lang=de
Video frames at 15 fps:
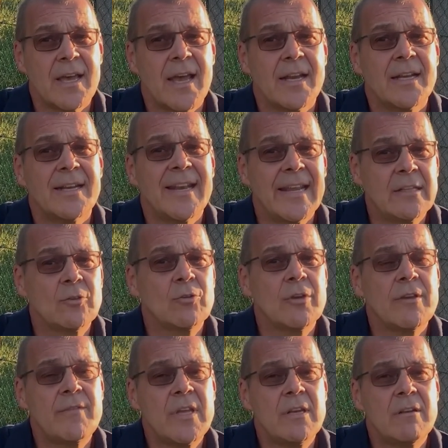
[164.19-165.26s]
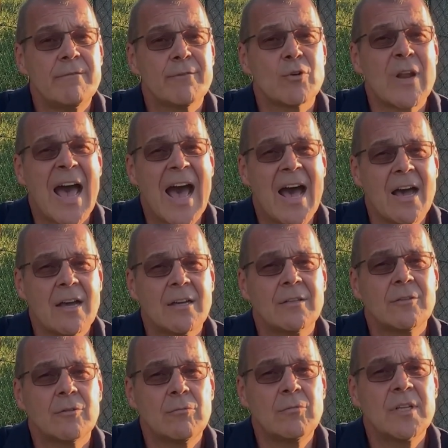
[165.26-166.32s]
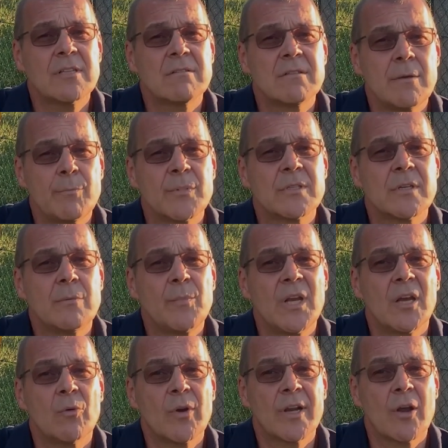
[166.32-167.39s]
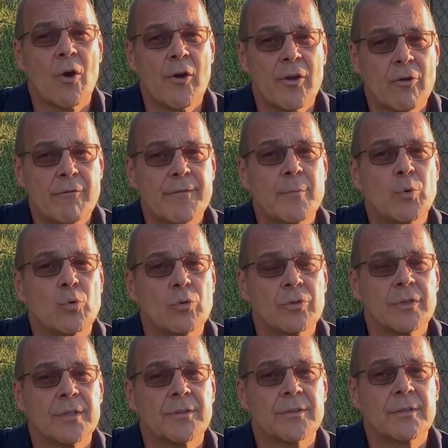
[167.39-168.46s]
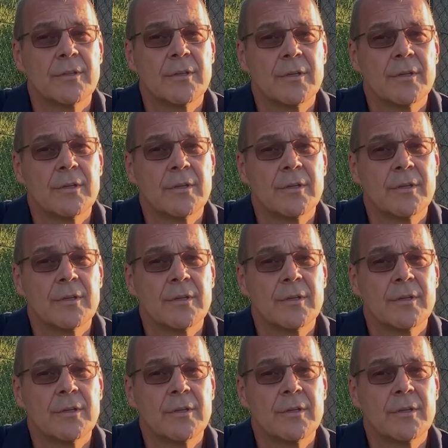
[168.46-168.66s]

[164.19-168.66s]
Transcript: einen Nettogewinn von 817 Millionen Euro verbucht hat.